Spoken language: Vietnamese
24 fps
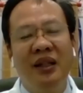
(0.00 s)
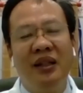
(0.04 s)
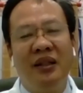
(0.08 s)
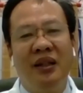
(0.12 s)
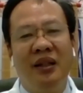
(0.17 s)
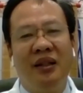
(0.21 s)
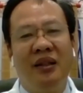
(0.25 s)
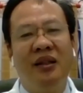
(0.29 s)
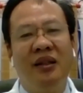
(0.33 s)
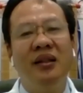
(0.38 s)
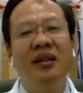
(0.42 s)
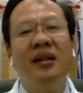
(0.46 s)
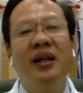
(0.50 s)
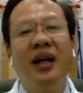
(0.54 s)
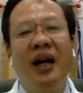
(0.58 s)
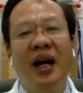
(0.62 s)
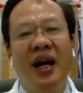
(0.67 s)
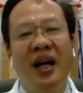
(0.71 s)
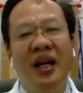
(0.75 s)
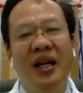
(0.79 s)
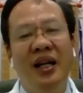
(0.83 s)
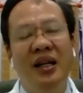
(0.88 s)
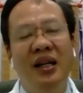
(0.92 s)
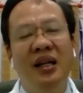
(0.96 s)
những
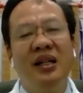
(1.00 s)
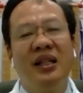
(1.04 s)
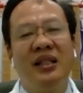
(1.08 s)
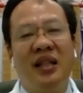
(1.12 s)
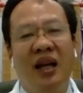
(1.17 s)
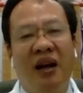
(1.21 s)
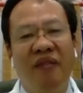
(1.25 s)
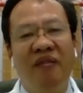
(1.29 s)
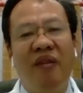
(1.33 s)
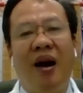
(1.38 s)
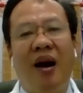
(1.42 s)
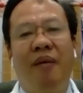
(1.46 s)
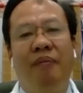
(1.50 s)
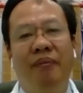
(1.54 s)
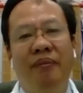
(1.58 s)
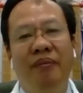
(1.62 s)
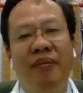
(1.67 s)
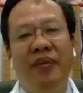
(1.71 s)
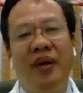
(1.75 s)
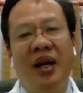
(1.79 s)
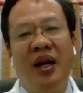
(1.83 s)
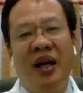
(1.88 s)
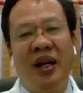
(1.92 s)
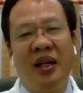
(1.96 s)
cái sản
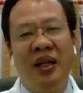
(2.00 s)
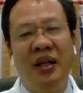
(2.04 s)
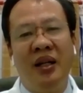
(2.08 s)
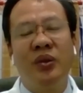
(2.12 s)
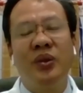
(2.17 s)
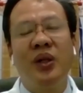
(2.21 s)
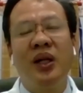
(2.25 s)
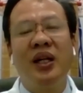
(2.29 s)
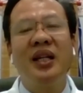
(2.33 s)
phẩm mà kiểm